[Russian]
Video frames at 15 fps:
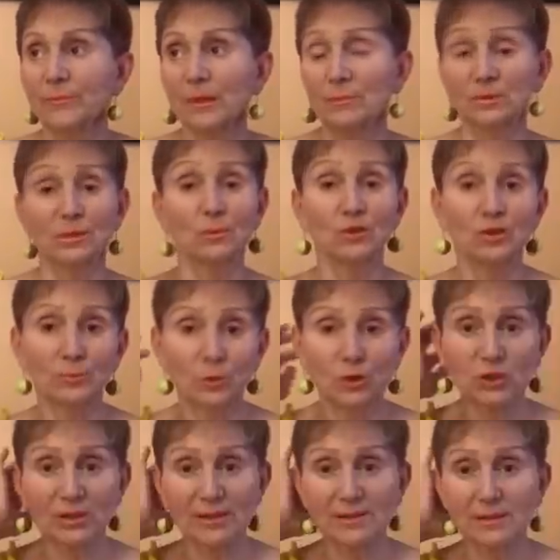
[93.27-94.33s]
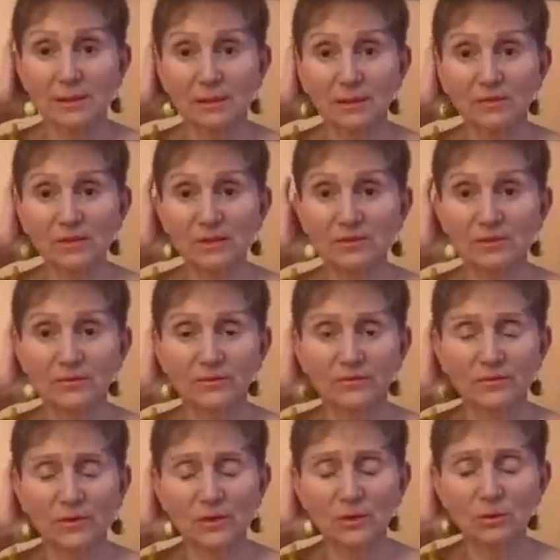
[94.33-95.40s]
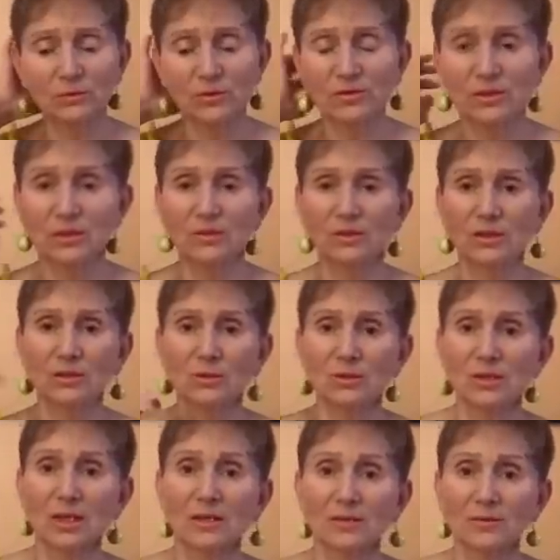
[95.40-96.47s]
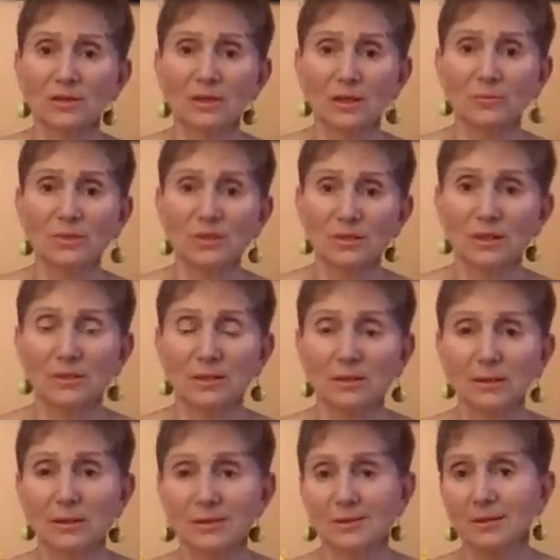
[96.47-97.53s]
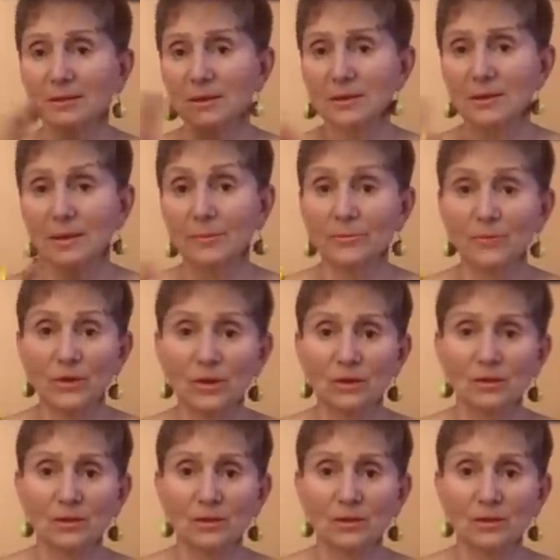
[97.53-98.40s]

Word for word: Потому что в прошлый раз делала видео, видео, вы все говорили, Розана, вы так быстро делаете, глазам не,